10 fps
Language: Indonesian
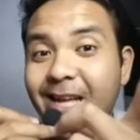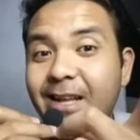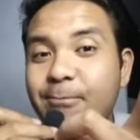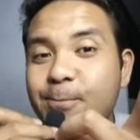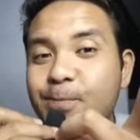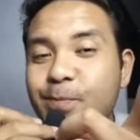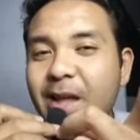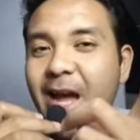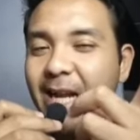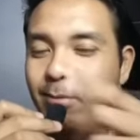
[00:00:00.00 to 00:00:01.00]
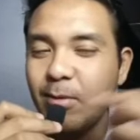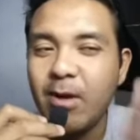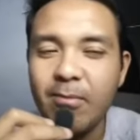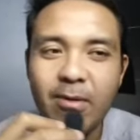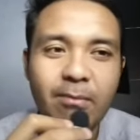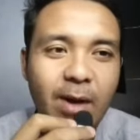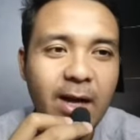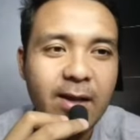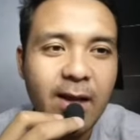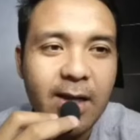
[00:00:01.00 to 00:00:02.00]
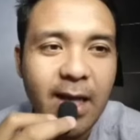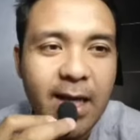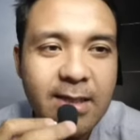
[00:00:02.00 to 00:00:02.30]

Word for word: nggak ada beberapa bug yang ya